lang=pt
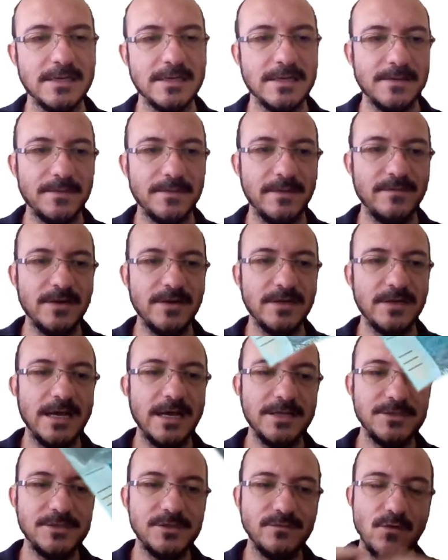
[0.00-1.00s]
Na
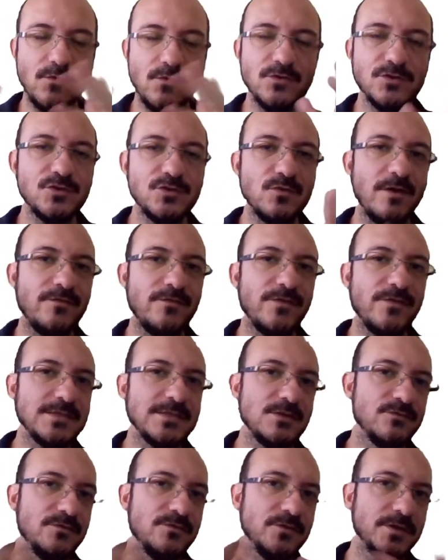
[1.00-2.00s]
verdade, eu vou continuar
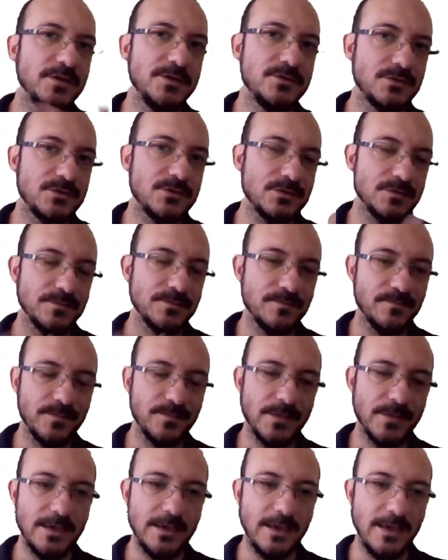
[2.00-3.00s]
fazendo vídeos.
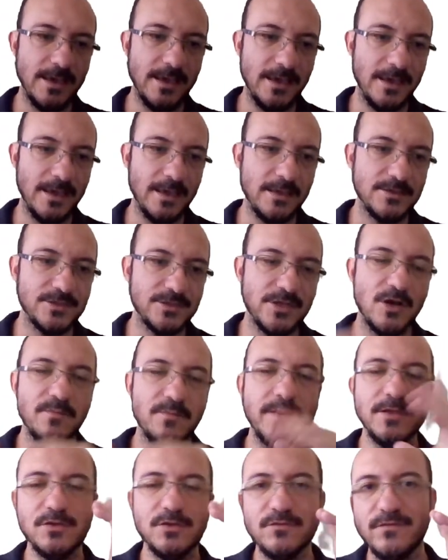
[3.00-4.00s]
É,
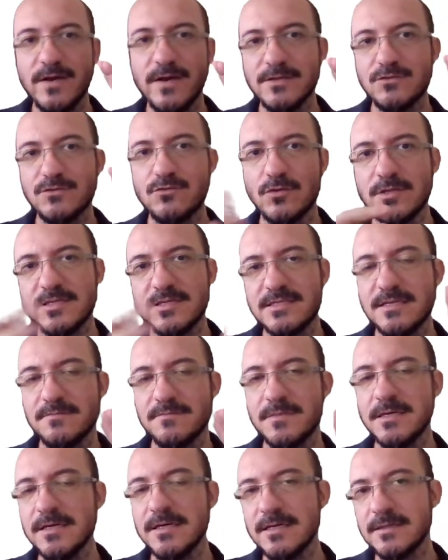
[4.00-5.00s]
geralmente eu faço toda
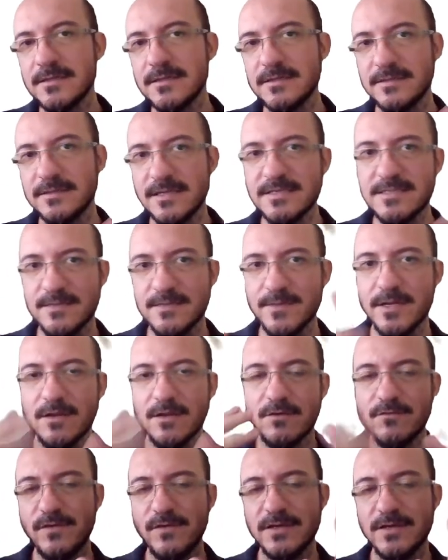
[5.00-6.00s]
semana, tem semana
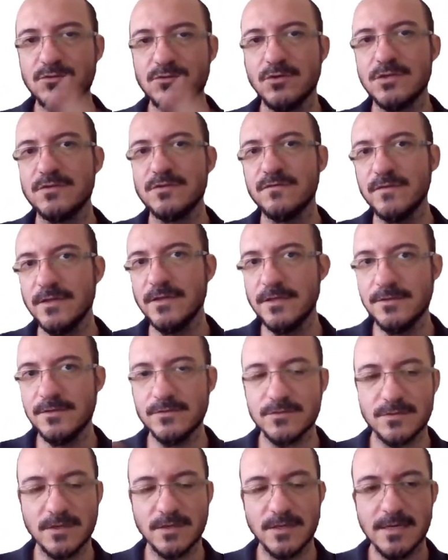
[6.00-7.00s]
que eu faço dois
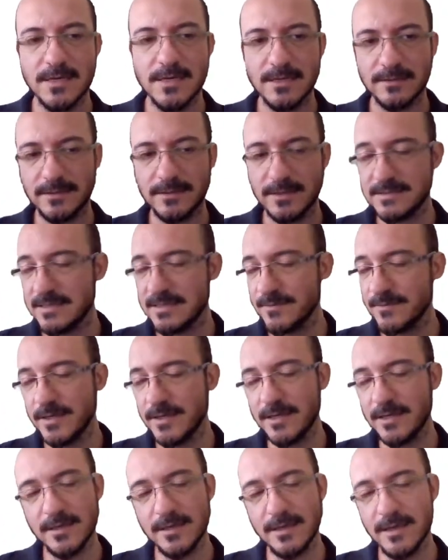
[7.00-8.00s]
vídeos, tem
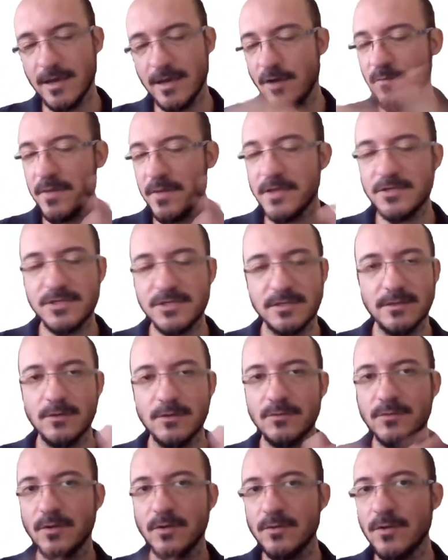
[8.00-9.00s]
semana que realmente
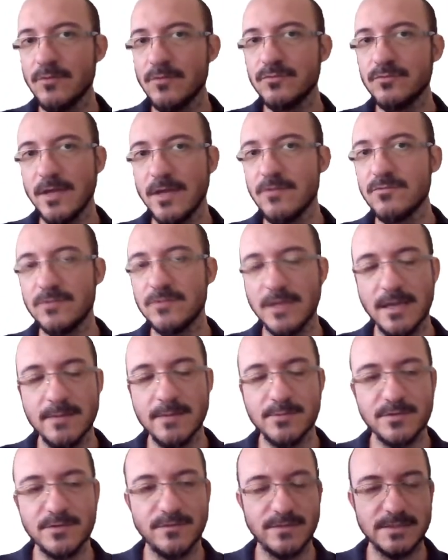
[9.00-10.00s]
não, não, não tenho
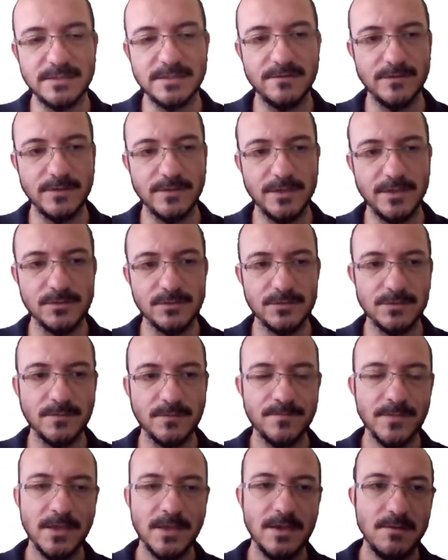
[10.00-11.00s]
tempo de fazer vídeos,
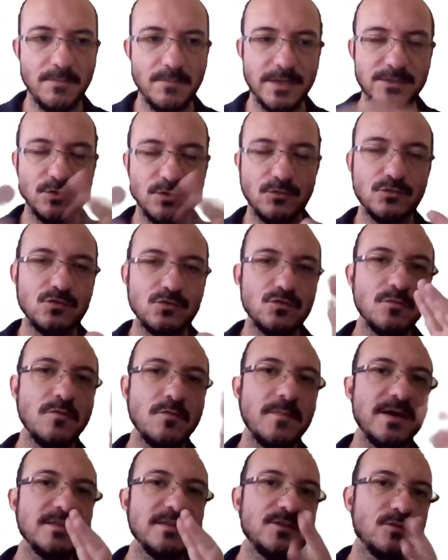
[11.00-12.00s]
mas eu
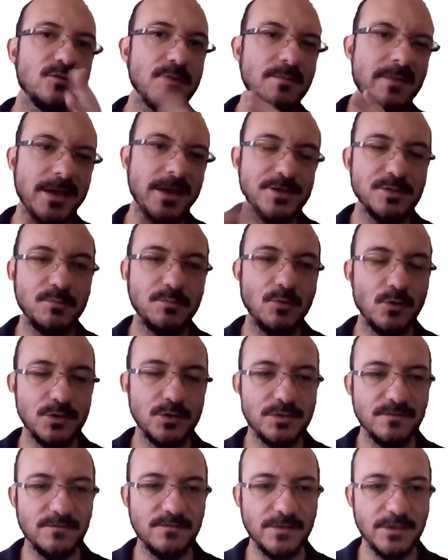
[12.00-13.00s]
costumo manter uma média boa
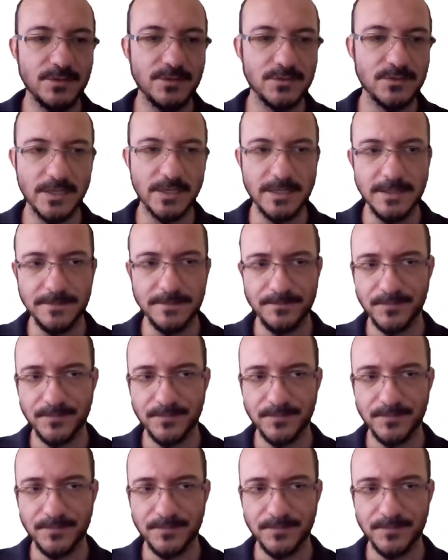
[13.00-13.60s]
de vídeos aí.